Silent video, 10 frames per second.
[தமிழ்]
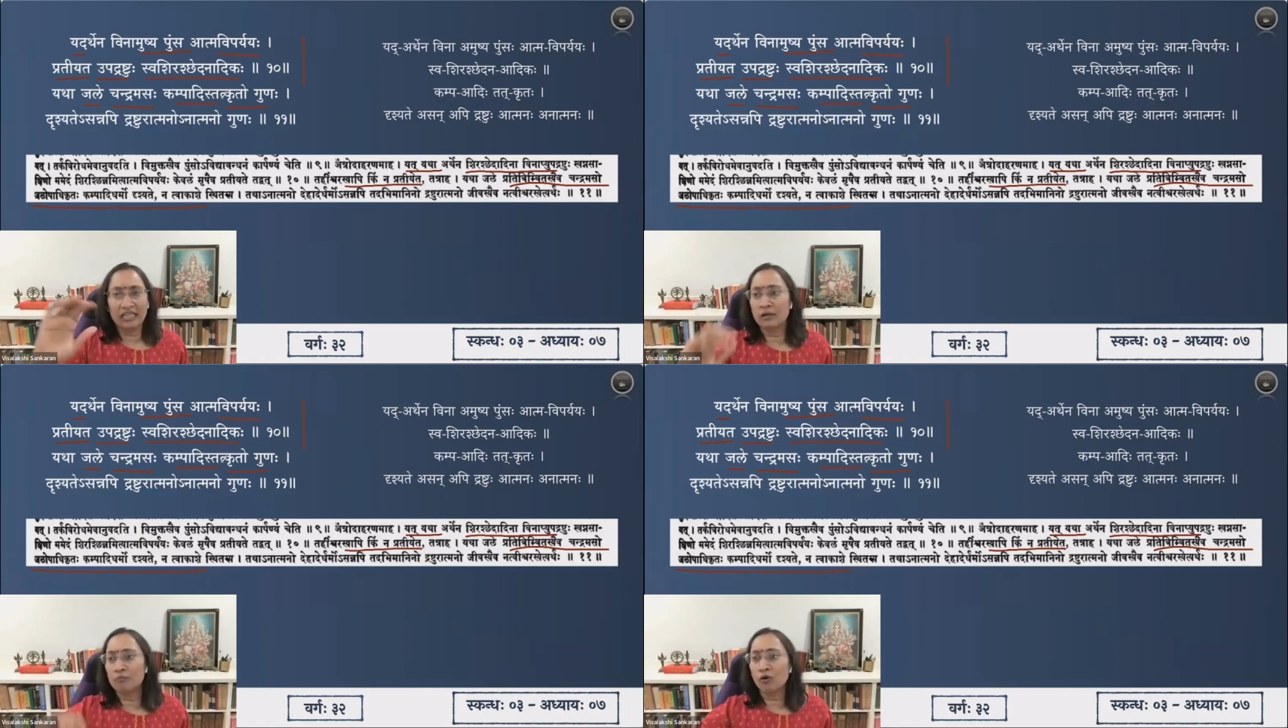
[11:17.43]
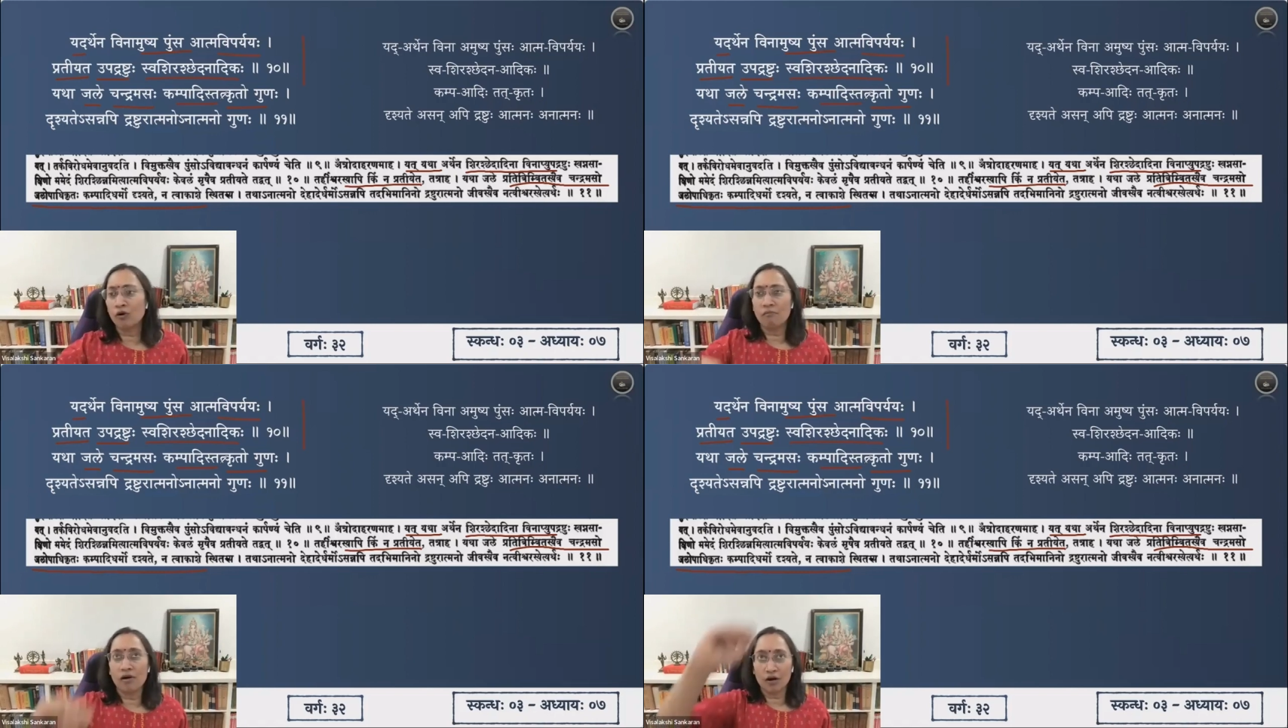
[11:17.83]
ஜலத்தை
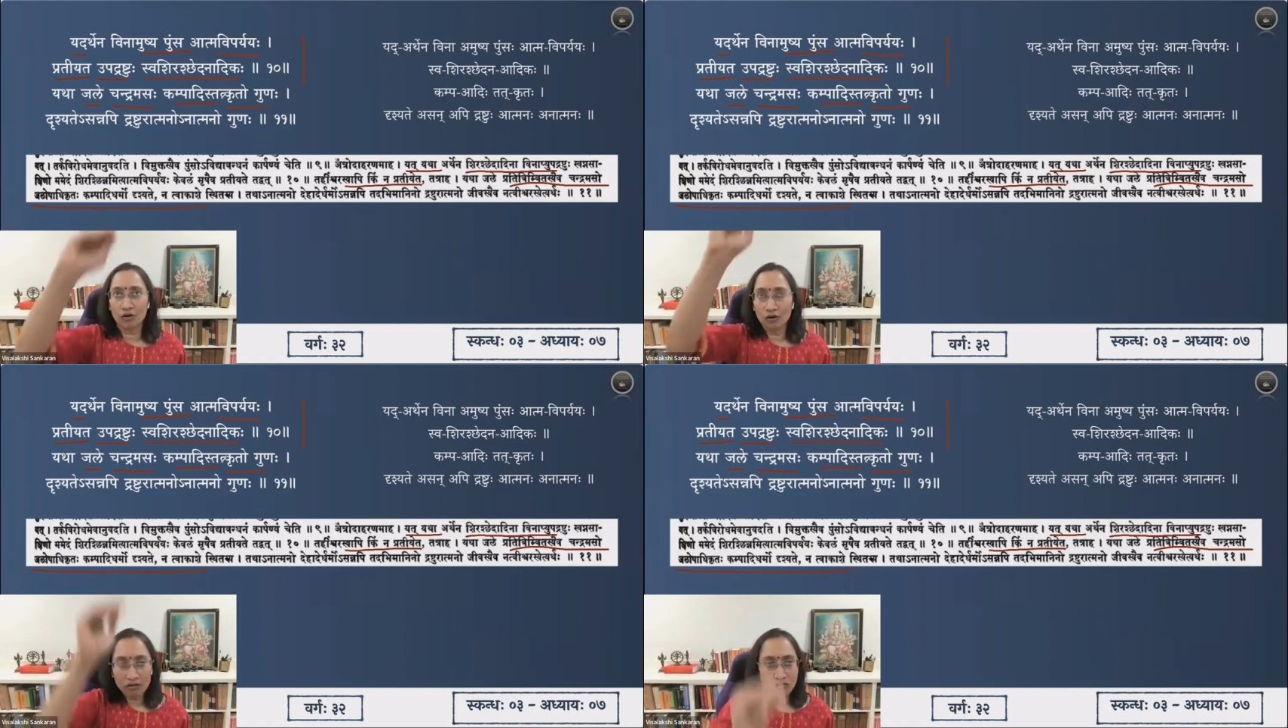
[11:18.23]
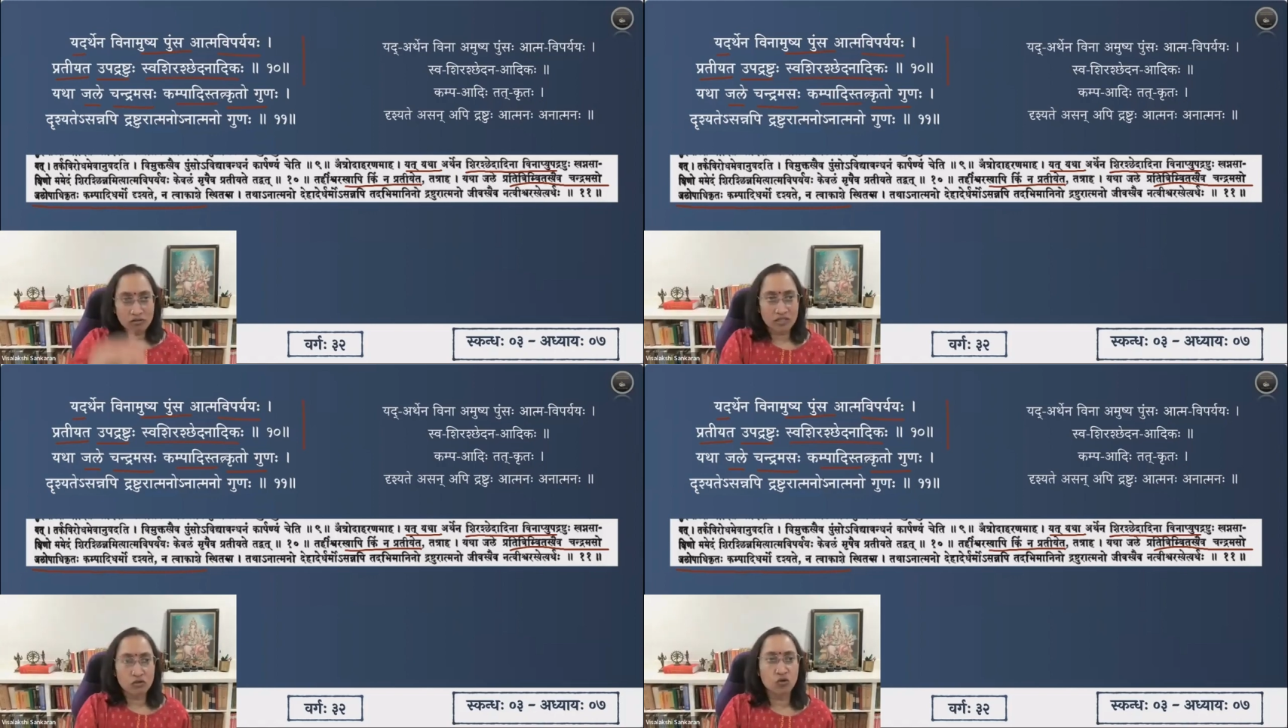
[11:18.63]
பூர்ணம் பண்றோம்
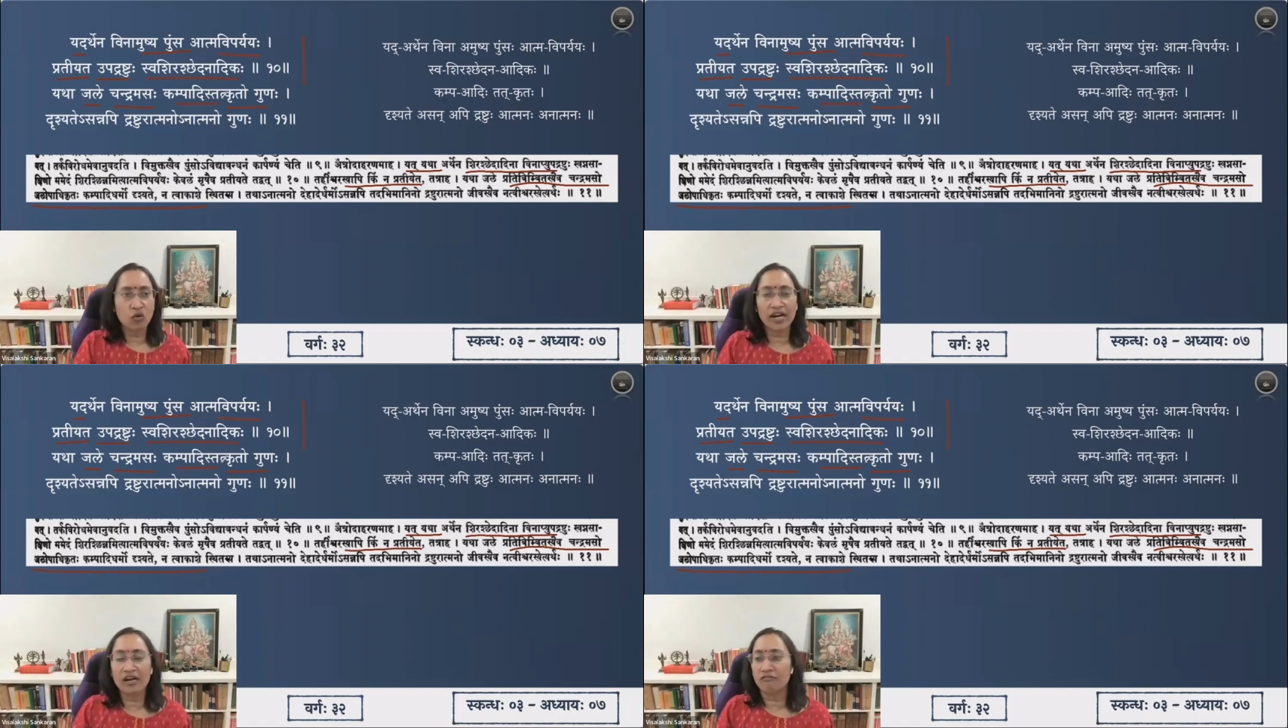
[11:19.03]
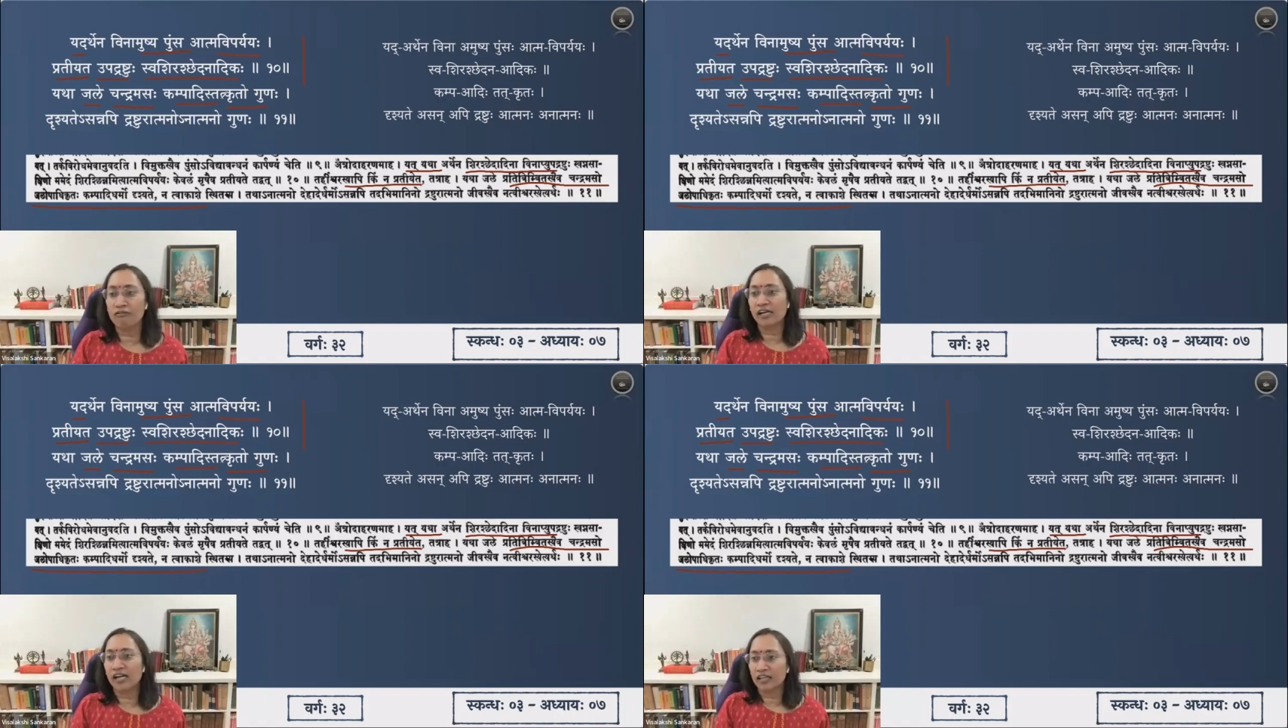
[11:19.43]
சூரியன்
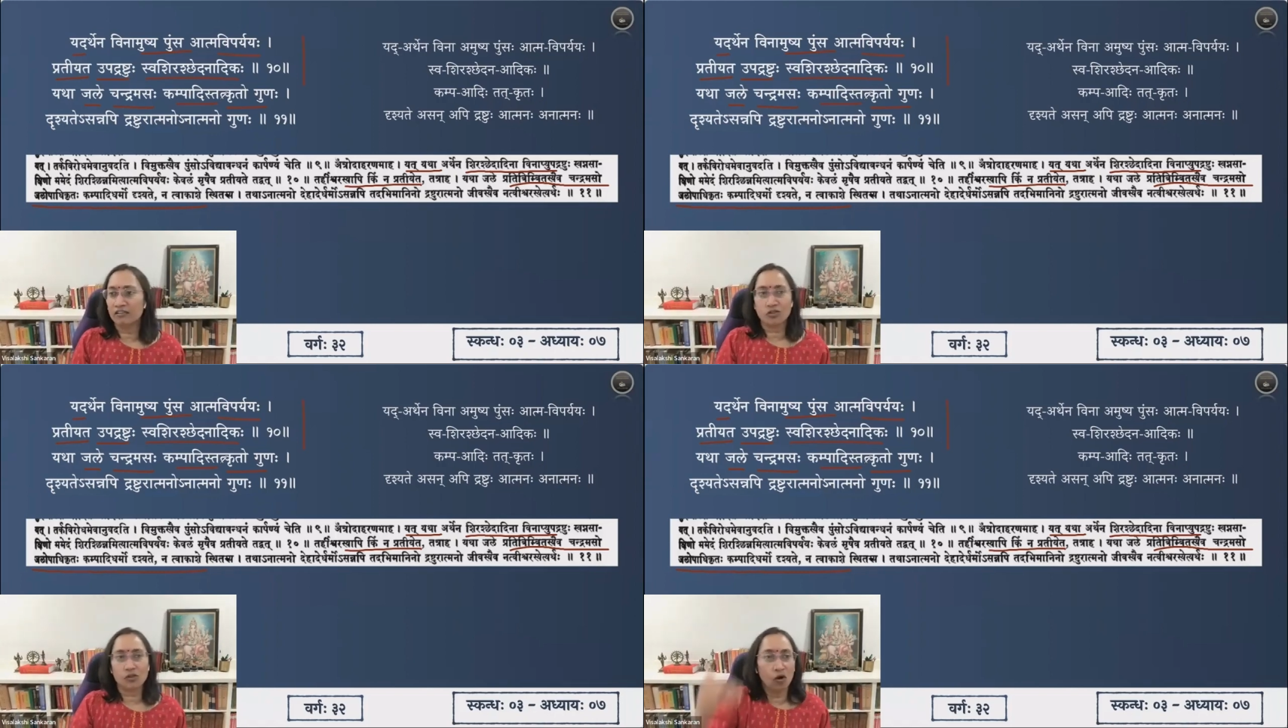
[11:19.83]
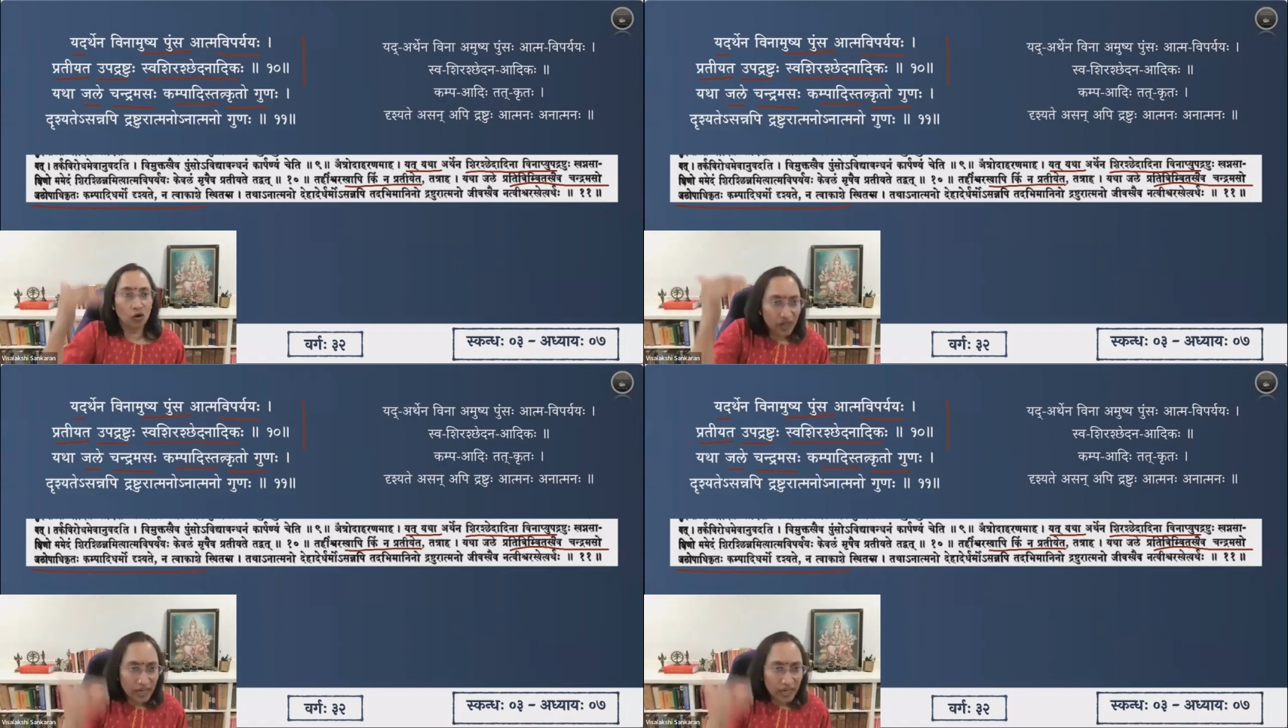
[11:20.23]
ரிஃப்ளெக்ட் ஆகுதுன்னு வச்சுக்கோங்க